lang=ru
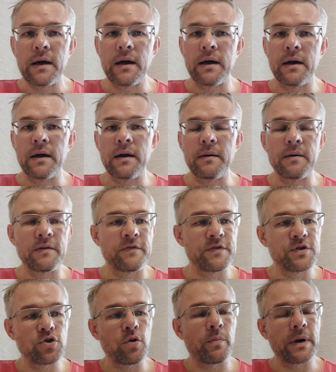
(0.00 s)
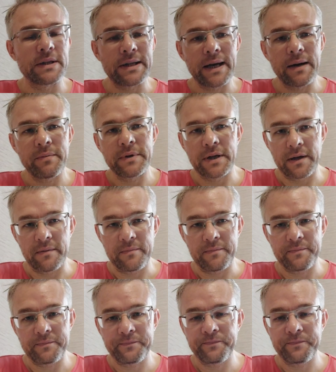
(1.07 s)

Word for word: а, все потребное